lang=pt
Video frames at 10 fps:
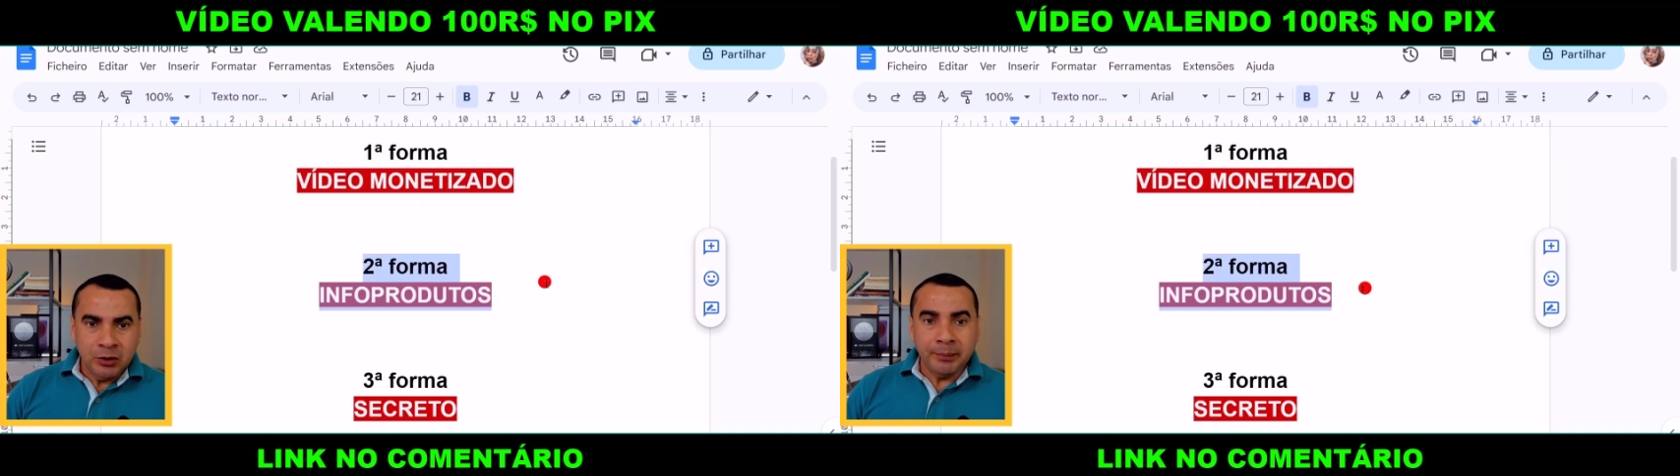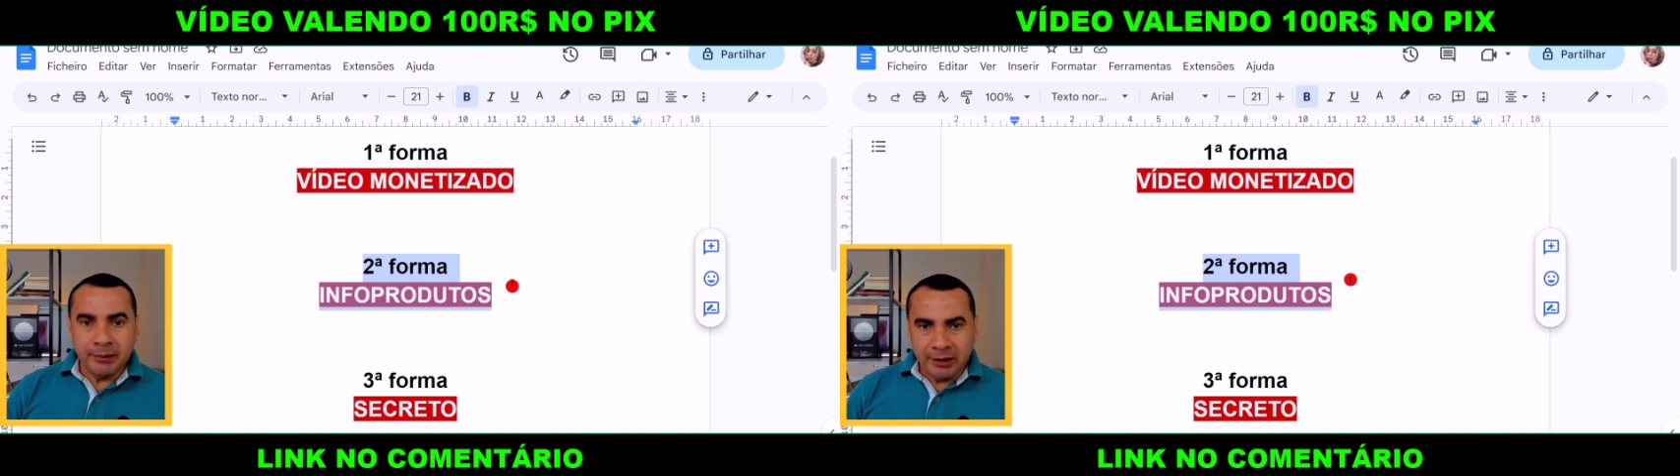
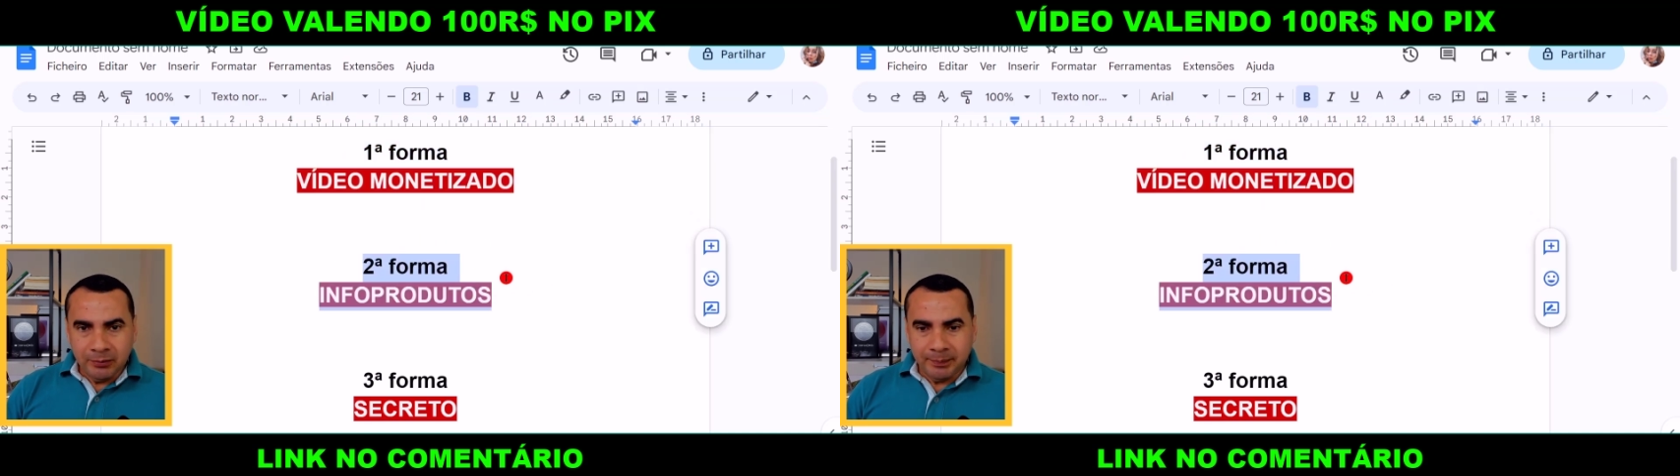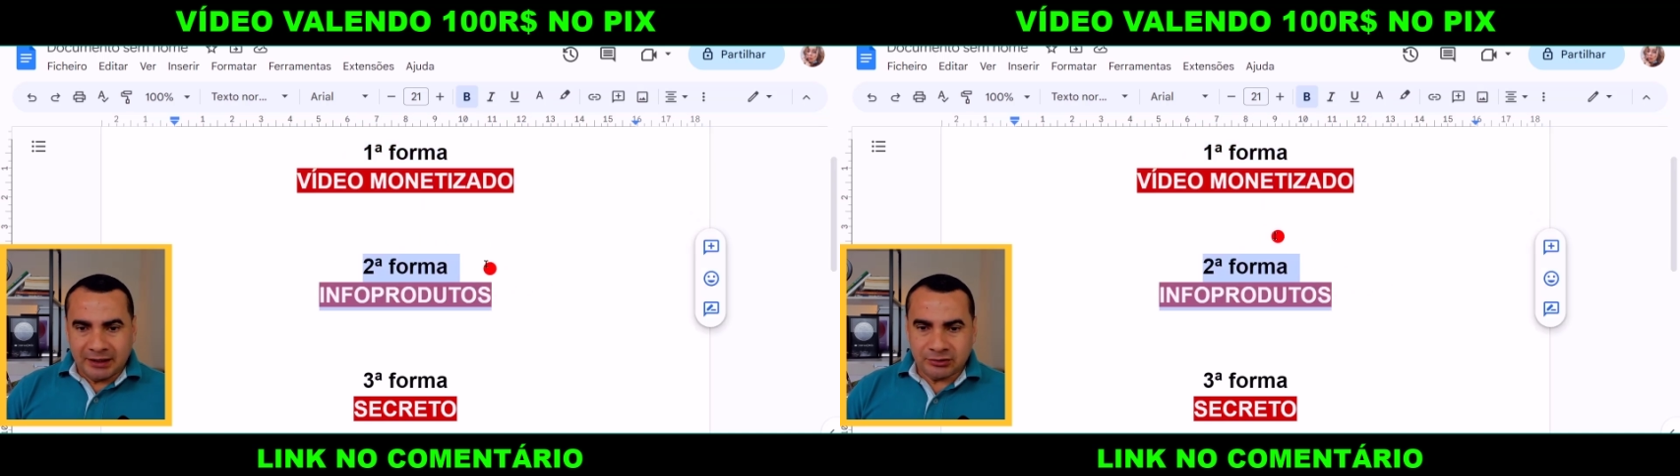Primeiro
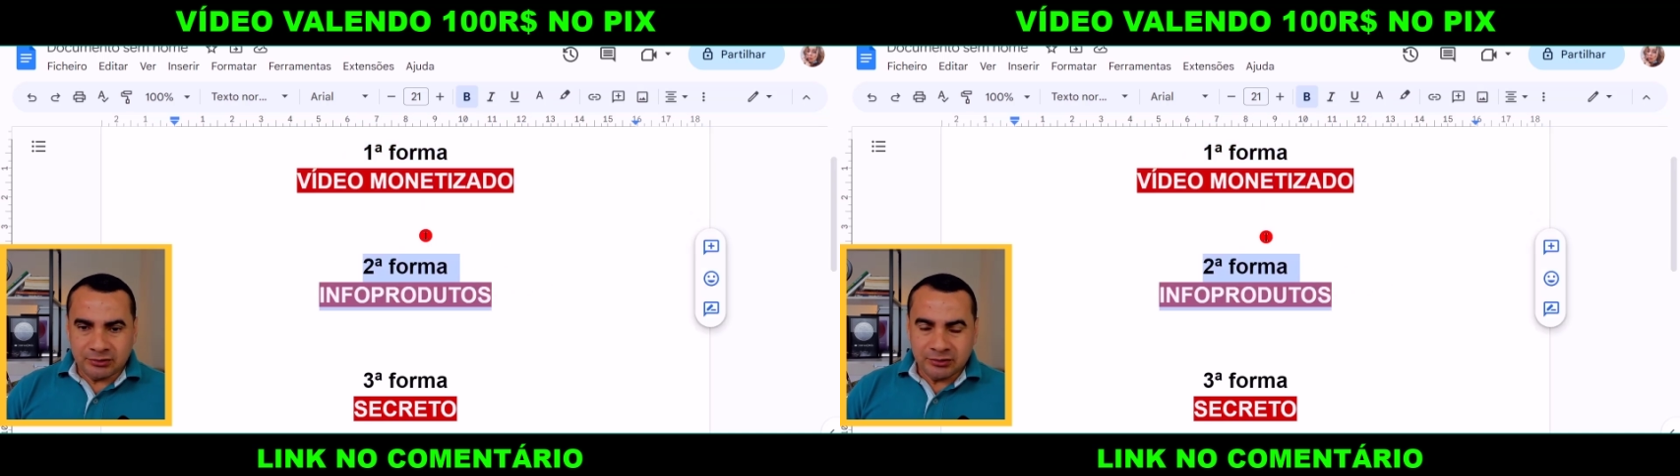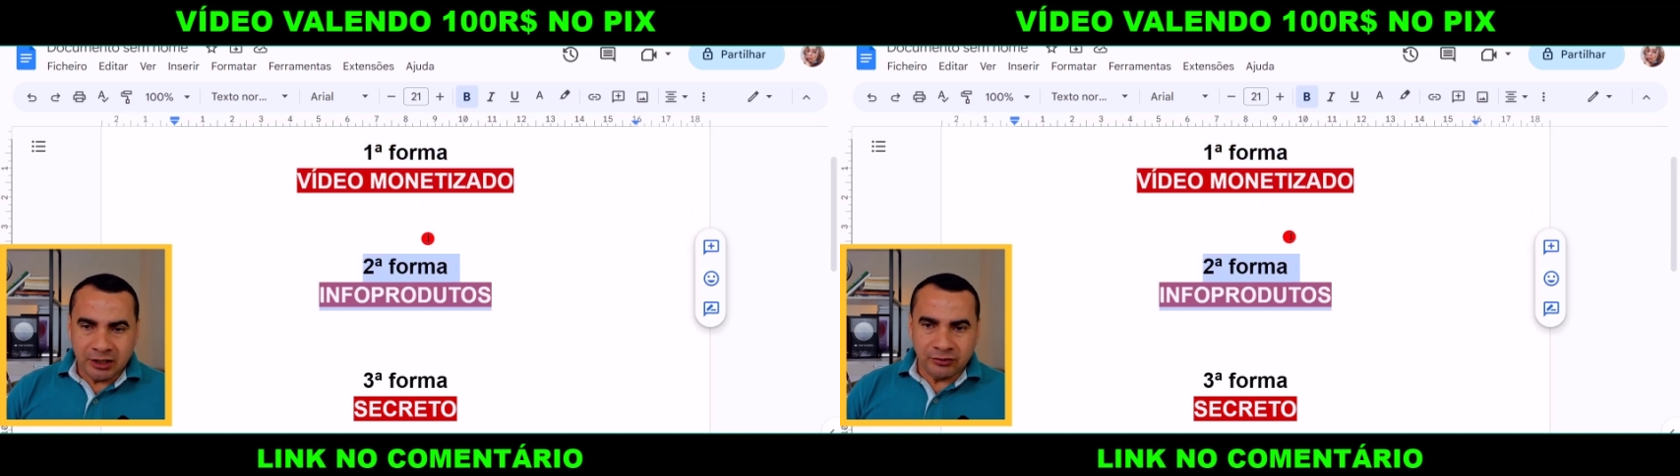
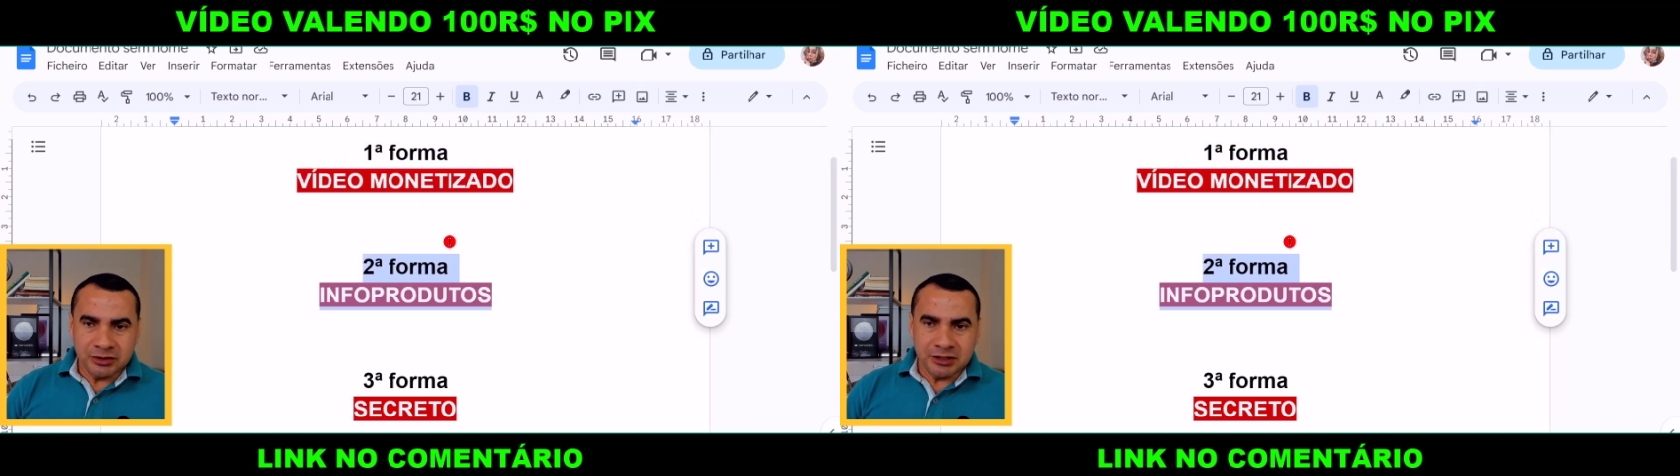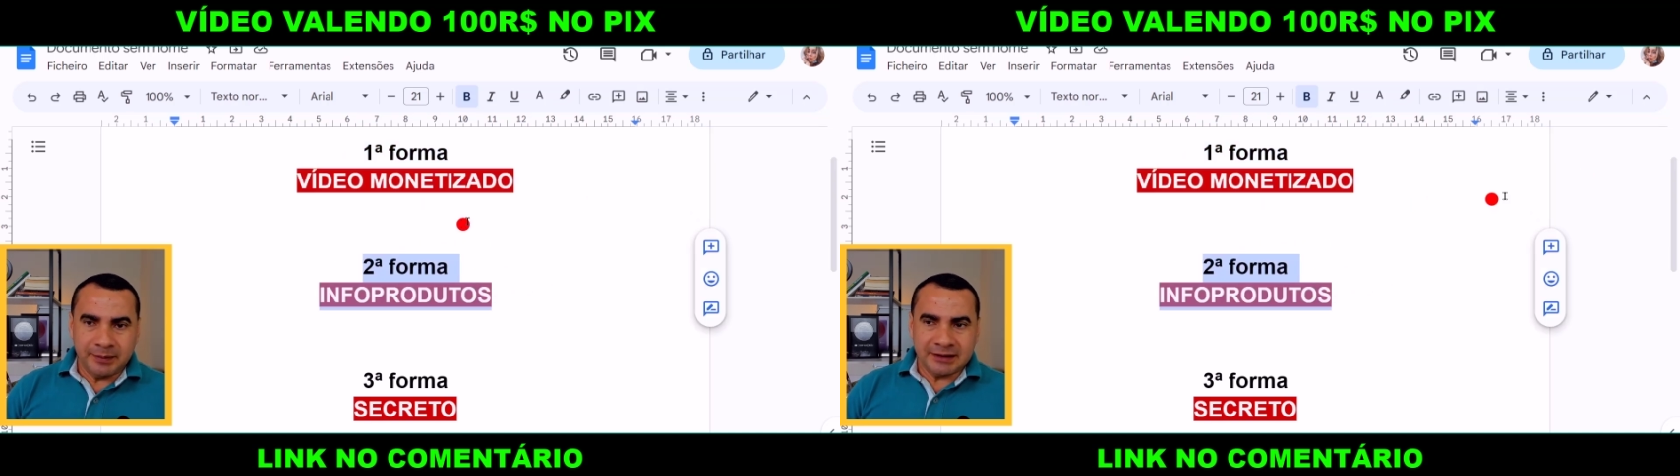passo que eu vou
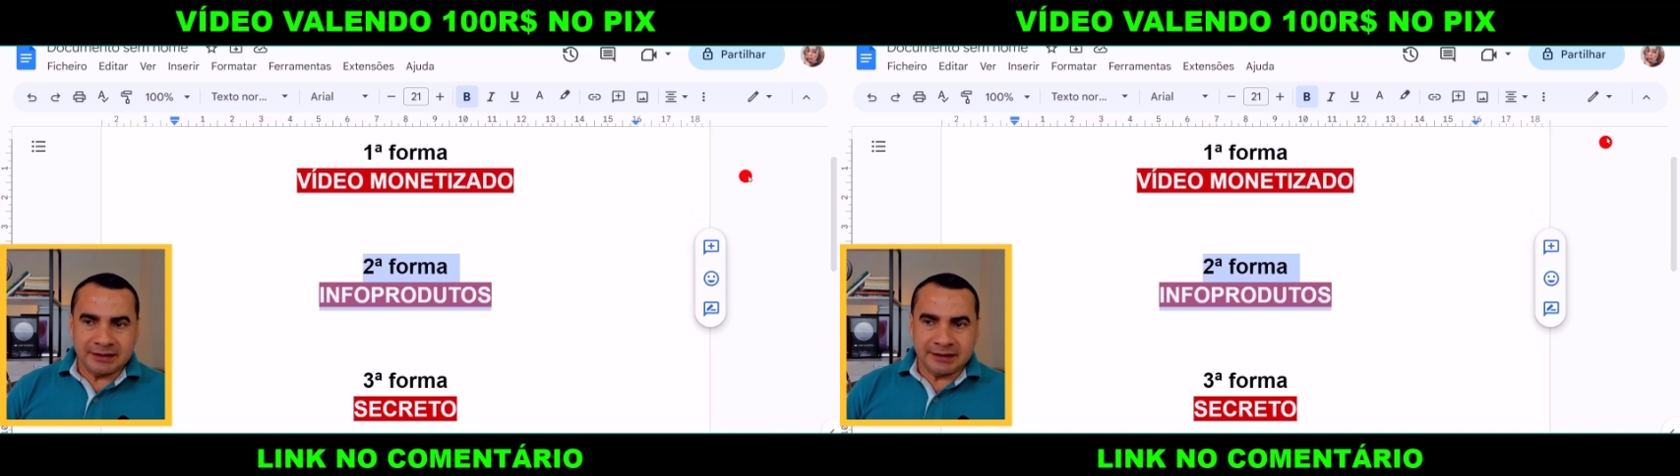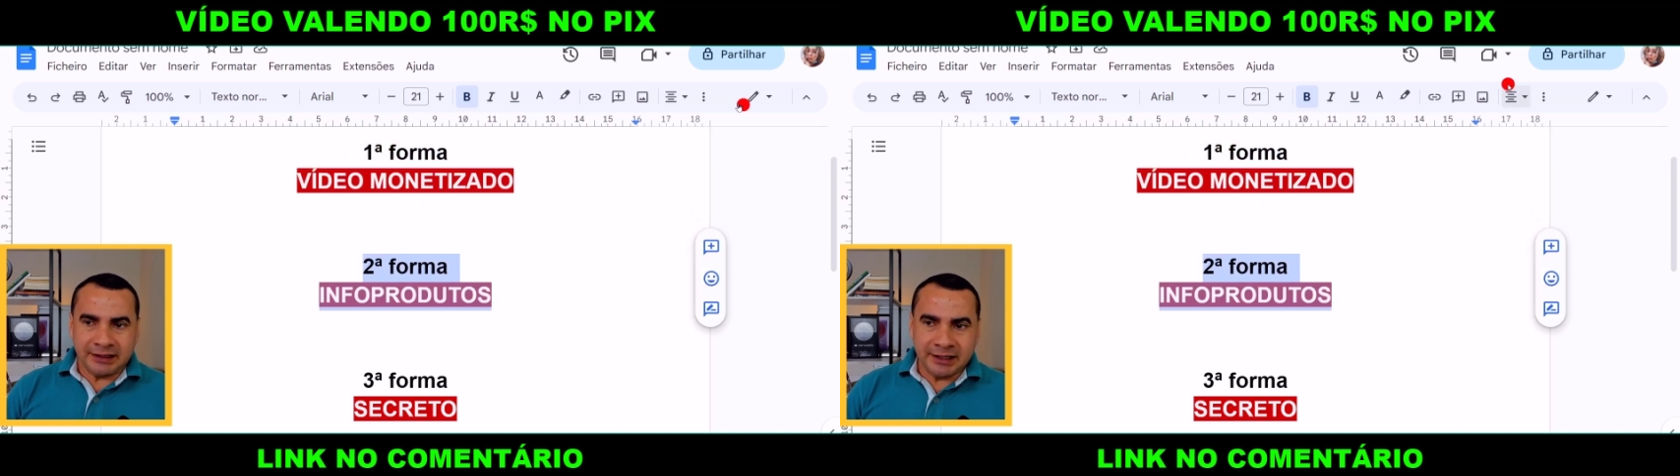te
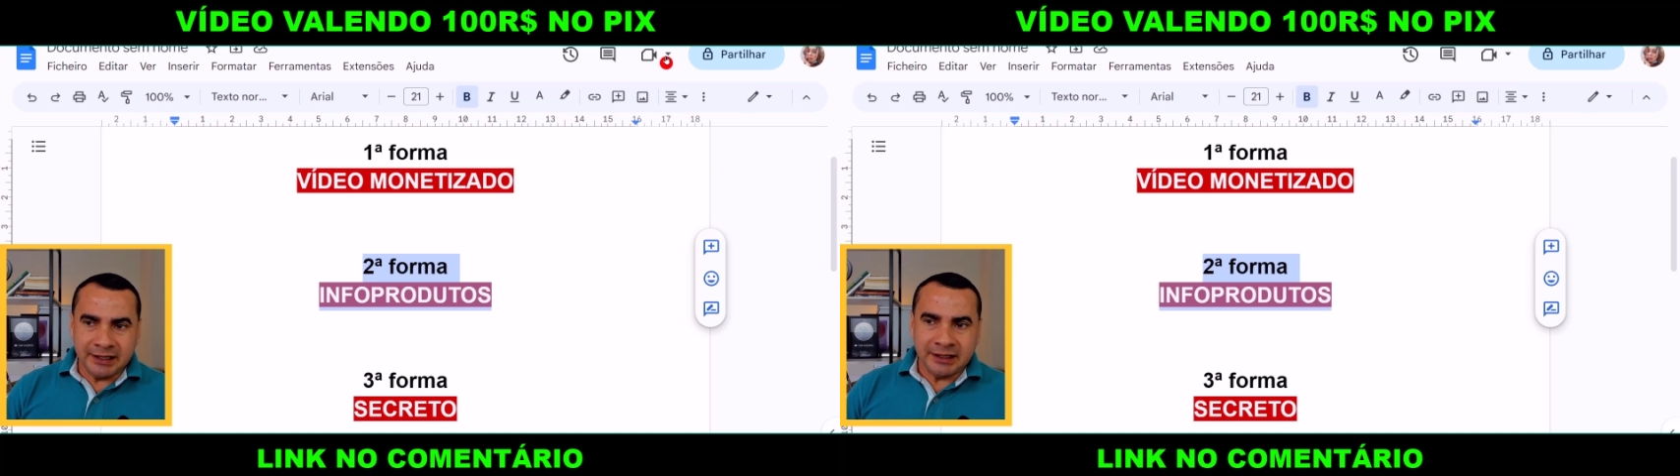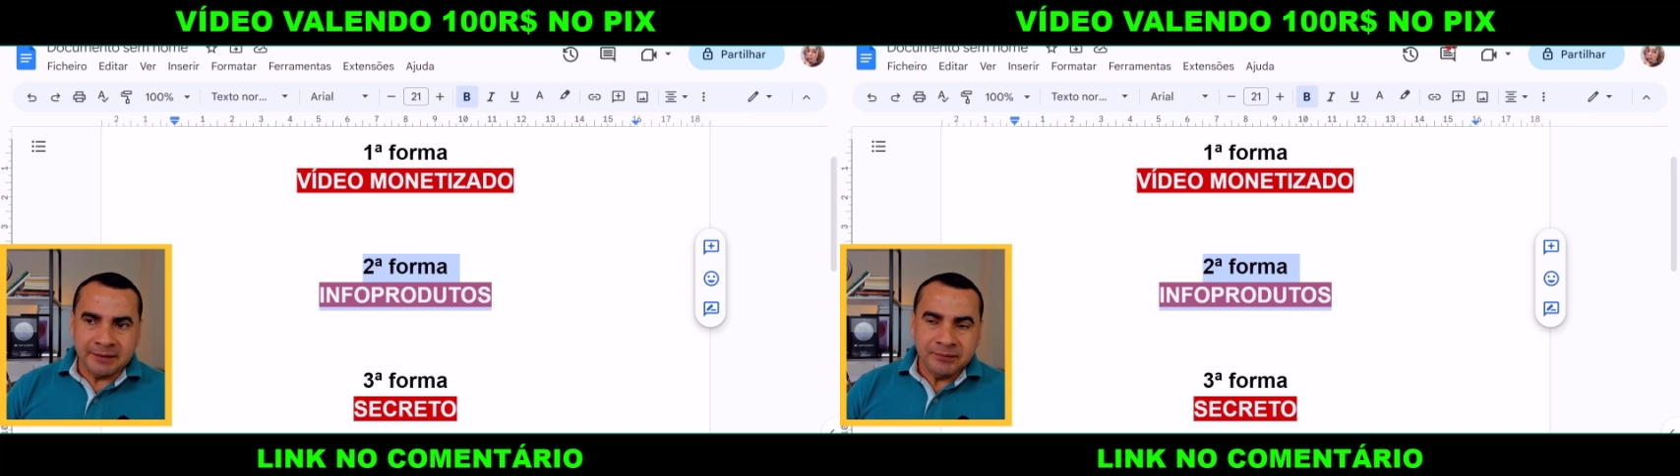apresentar
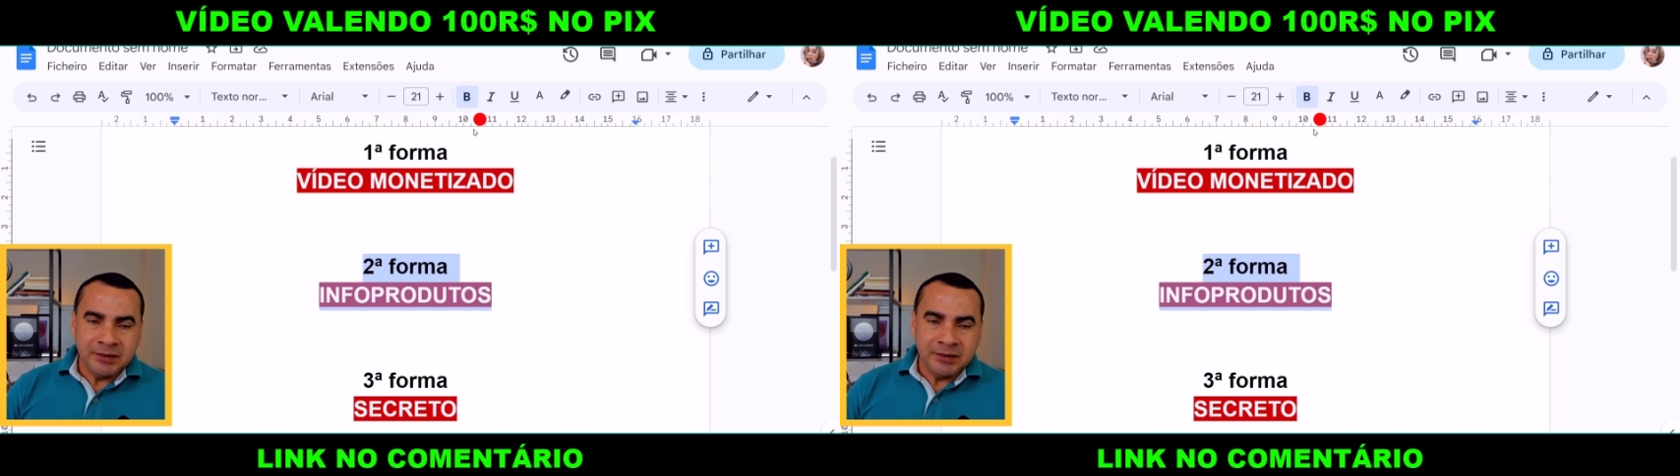aqui